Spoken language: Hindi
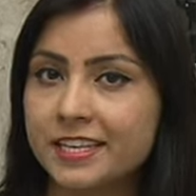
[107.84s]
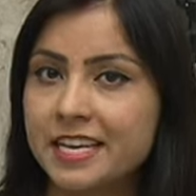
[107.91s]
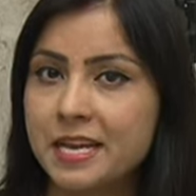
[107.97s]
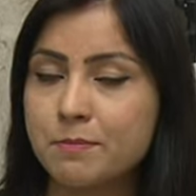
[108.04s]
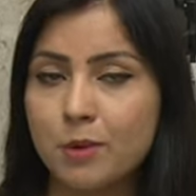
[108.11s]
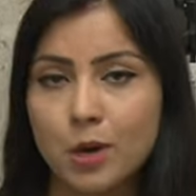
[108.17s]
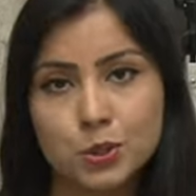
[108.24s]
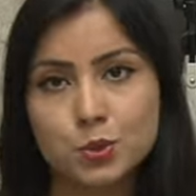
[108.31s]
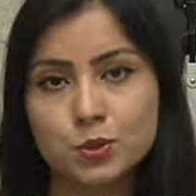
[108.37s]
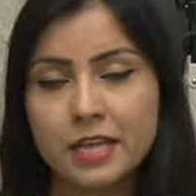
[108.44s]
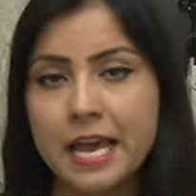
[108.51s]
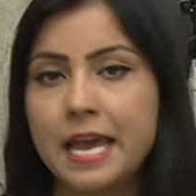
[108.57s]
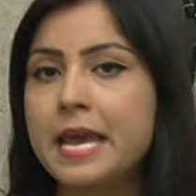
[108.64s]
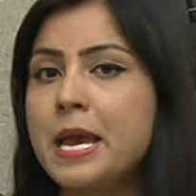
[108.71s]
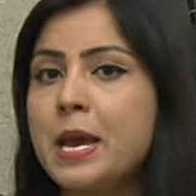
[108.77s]
के लिए मौजूद
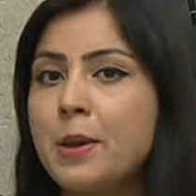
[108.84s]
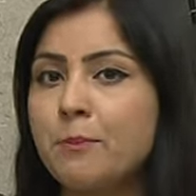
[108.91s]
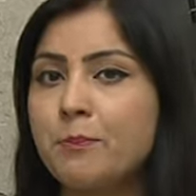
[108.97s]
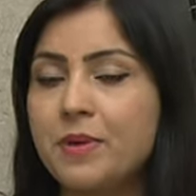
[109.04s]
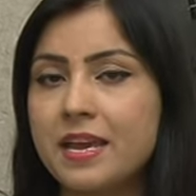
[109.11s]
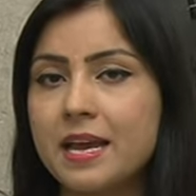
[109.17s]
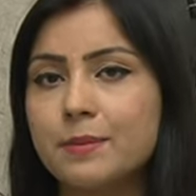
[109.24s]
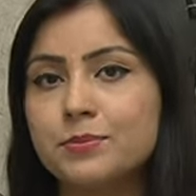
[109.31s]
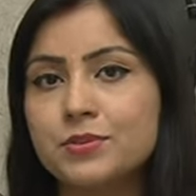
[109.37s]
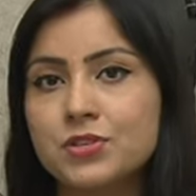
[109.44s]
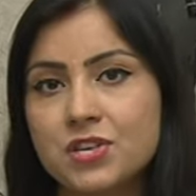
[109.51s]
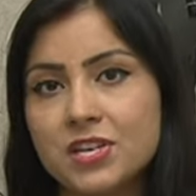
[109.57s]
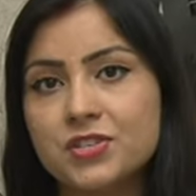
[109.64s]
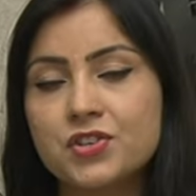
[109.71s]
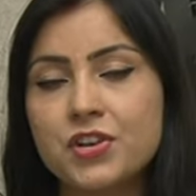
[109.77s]
है
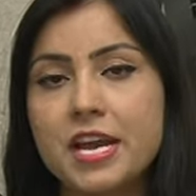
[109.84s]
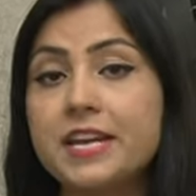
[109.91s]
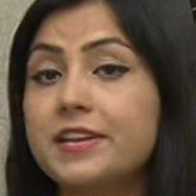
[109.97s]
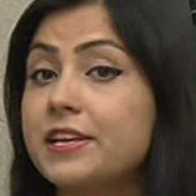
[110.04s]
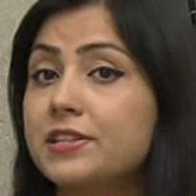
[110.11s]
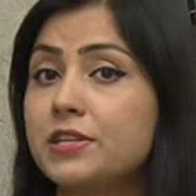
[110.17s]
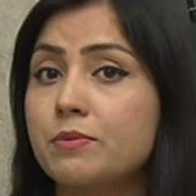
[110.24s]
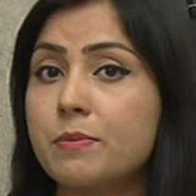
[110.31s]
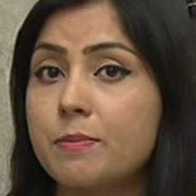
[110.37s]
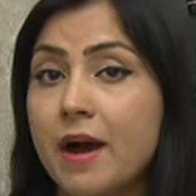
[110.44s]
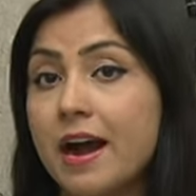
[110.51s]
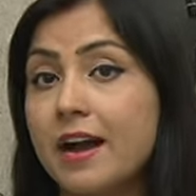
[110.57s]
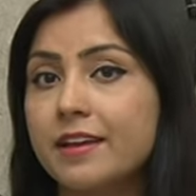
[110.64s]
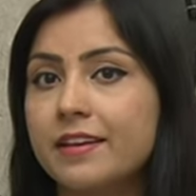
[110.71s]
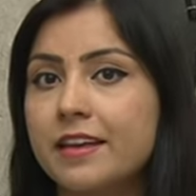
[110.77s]
पीएमसीएच के नेत्र
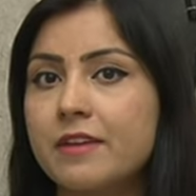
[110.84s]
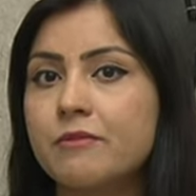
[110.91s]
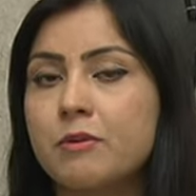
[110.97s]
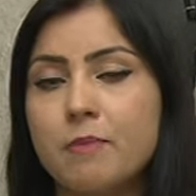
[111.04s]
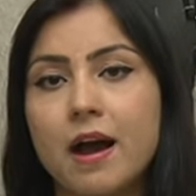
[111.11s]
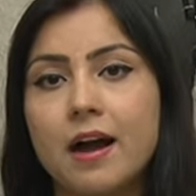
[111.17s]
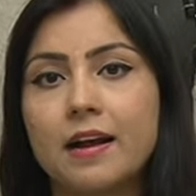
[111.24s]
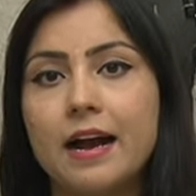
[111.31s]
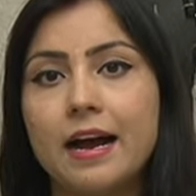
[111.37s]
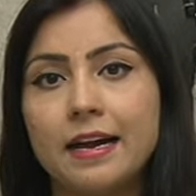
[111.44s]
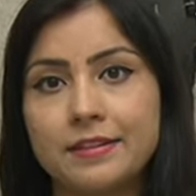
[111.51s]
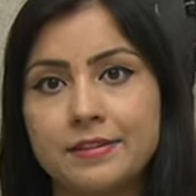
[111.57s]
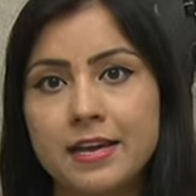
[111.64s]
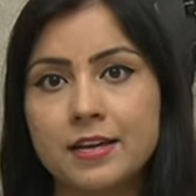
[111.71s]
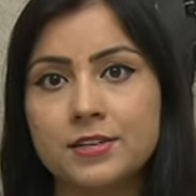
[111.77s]
विभाग के
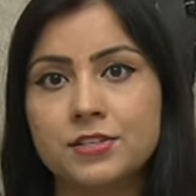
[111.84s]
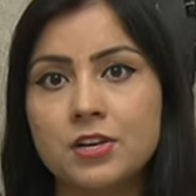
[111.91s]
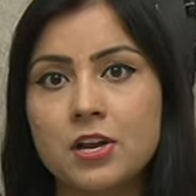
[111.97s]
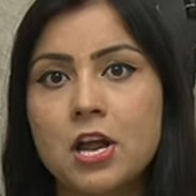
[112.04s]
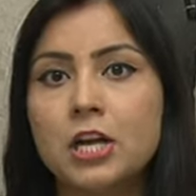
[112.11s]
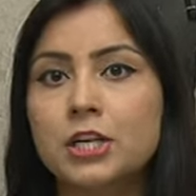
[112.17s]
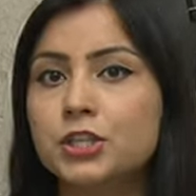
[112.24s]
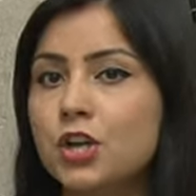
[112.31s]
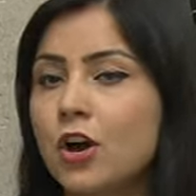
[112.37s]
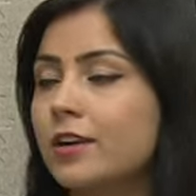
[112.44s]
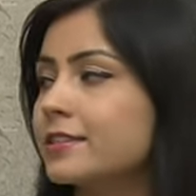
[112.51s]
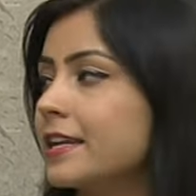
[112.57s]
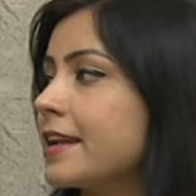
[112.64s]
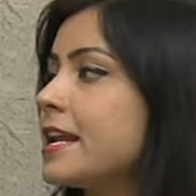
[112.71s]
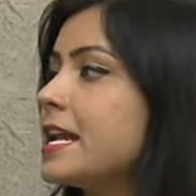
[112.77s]
विभागाध्यक्ष
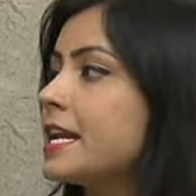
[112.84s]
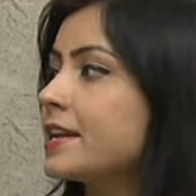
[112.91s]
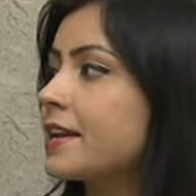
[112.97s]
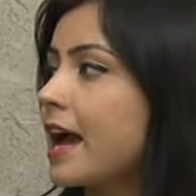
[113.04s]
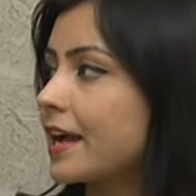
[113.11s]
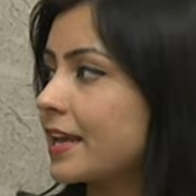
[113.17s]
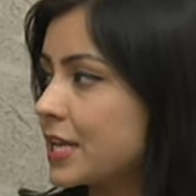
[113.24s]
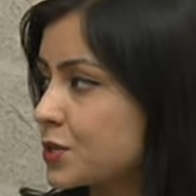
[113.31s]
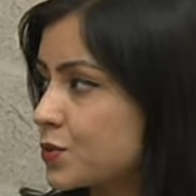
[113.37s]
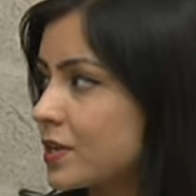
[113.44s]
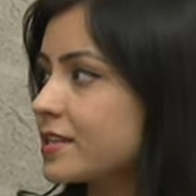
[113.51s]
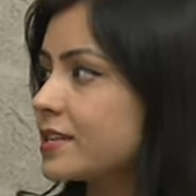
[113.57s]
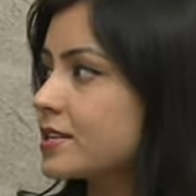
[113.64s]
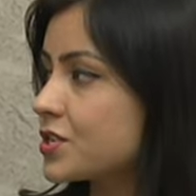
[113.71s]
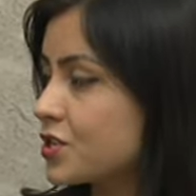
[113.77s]
डॉक्टर
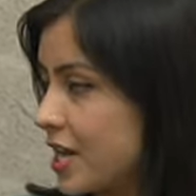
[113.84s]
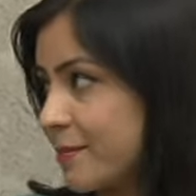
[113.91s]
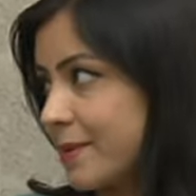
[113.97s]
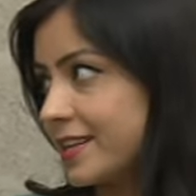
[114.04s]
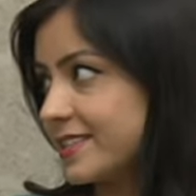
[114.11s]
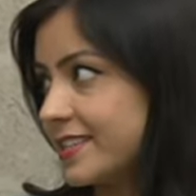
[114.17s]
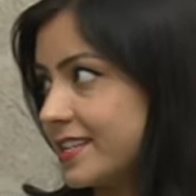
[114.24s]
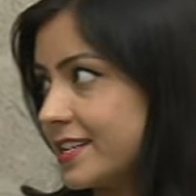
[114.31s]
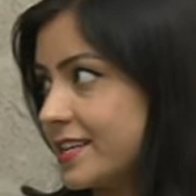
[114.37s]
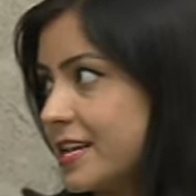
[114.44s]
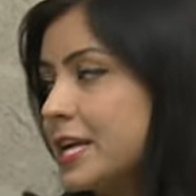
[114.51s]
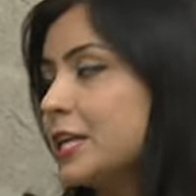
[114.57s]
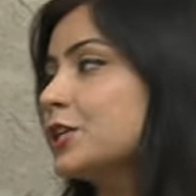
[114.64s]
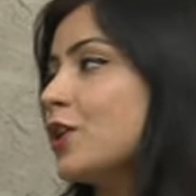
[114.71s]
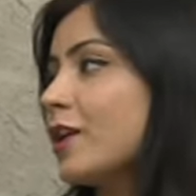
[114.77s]
नागेश्वर शर्मा जी
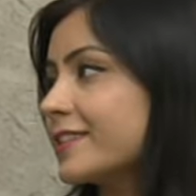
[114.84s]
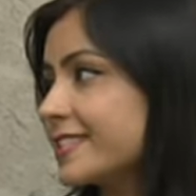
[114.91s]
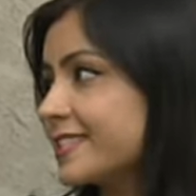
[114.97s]
डॉक्टर